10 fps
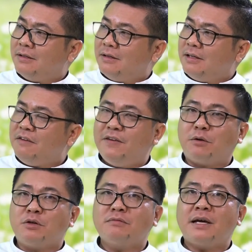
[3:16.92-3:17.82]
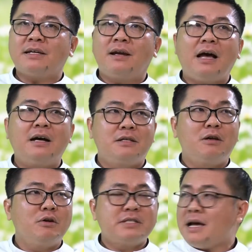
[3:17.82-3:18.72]
người việt của chúng ta trả lời à, xin
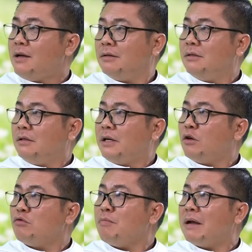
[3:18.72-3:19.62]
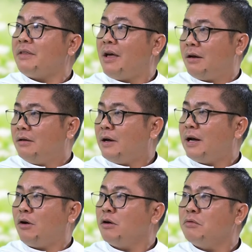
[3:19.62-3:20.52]
lỗi cha nay không có mang tiền hoặc là
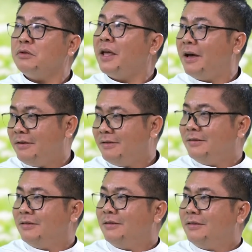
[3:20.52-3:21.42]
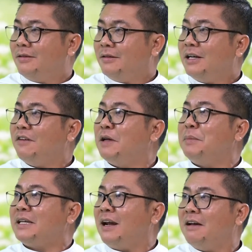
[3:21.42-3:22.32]
con không có tiền người Việt
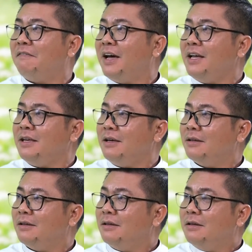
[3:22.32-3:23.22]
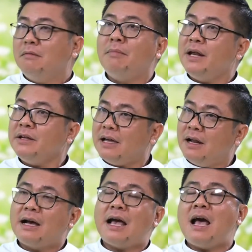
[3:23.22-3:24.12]
mình trả lời vậy gì Mỹ nó trả
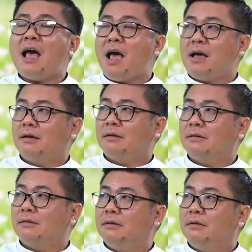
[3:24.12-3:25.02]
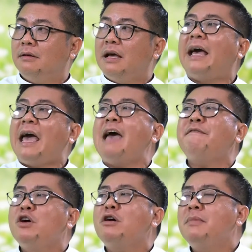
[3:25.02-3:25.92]
lời khác ạ à? I have
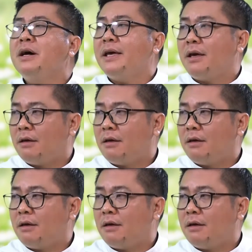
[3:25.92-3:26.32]
no money